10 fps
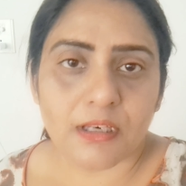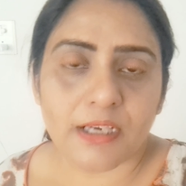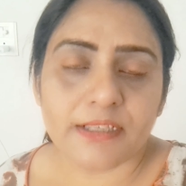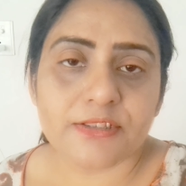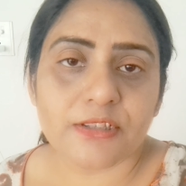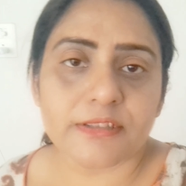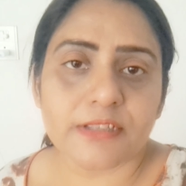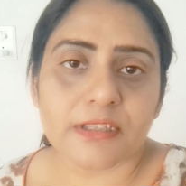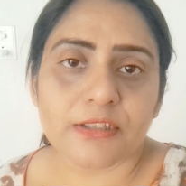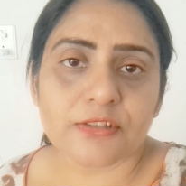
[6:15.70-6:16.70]
लाइट चली
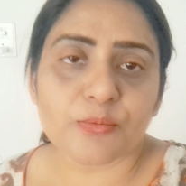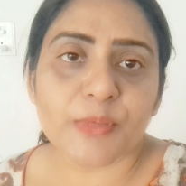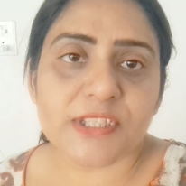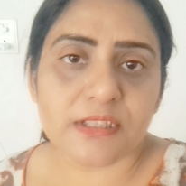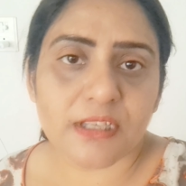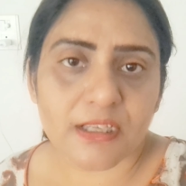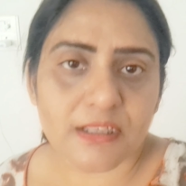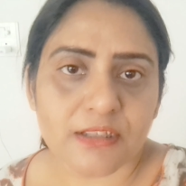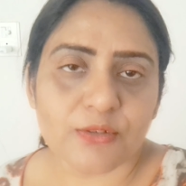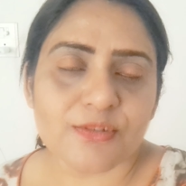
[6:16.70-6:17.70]
जाती है और जो पसीने आ
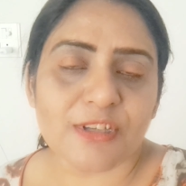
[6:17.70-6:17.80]
जाते हैं ना